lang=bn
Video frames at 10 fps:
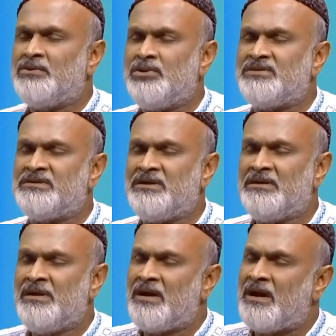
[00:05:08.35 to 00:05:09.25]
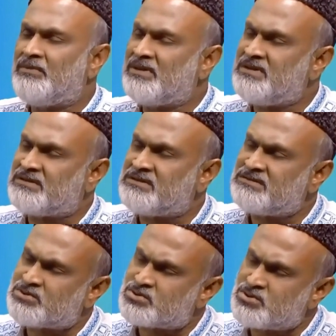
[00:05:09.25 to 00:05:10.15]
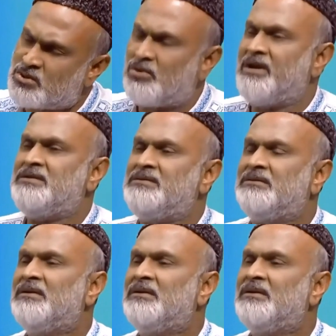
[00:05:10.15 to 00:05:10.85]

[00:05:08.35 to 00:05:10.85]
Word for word: ঘুরেছি আমরা দেখছি যে সকলেই